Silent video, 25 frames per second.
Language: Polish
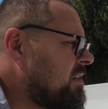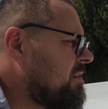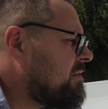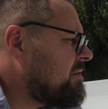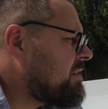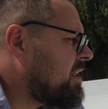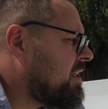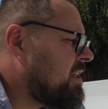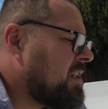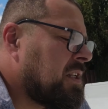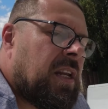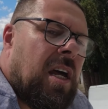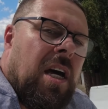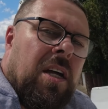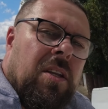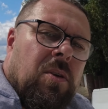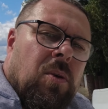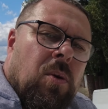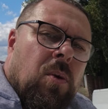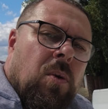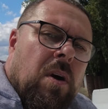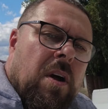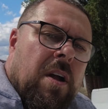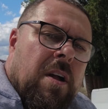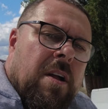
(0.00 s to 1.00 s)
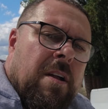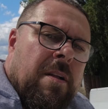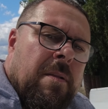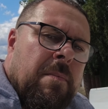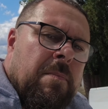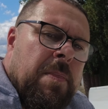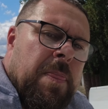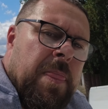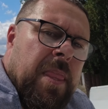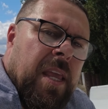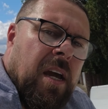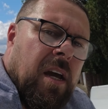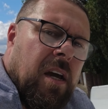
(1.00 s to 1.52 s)
I wtedy na dół
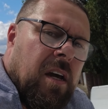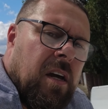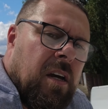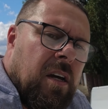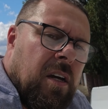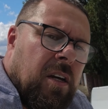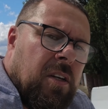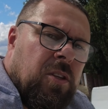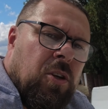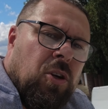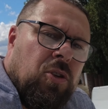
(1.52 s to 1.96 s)
e,